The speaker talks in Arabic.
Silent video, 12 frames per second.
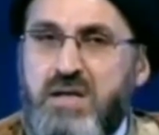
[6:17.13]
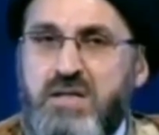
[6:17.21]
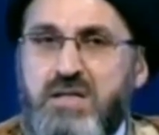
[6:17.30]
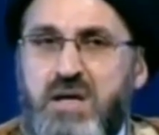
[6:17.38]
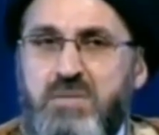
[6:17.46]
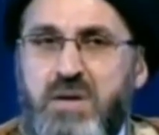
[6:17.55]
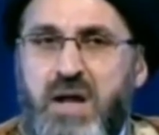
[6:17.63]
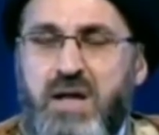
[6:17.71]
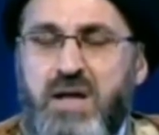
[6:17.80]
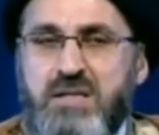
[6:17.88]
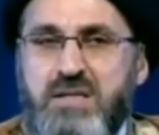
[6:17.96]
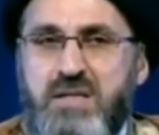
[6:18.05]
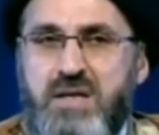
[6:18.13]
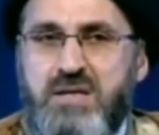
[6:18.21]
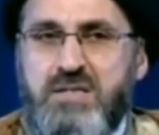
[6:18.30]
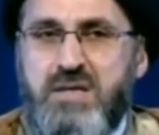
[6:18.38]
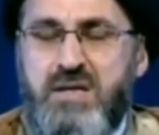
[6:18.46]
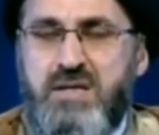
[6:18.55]
تعمل على خط
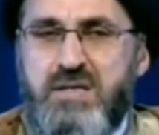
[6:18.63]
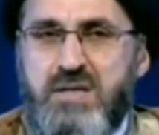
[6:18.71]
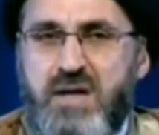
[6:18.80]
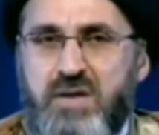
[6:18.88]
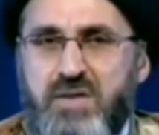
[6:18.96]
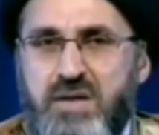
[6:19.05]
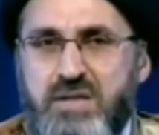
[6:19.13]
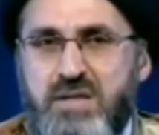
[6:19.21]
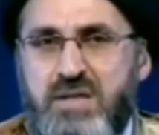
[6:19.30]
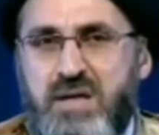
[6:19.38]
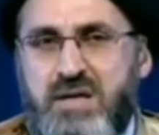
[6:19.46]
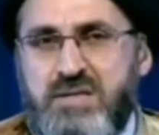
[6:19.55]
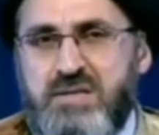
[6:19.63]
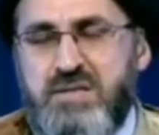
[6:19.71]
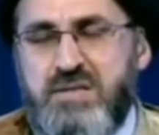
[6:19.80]
الناس يعني تاخذ خط الناس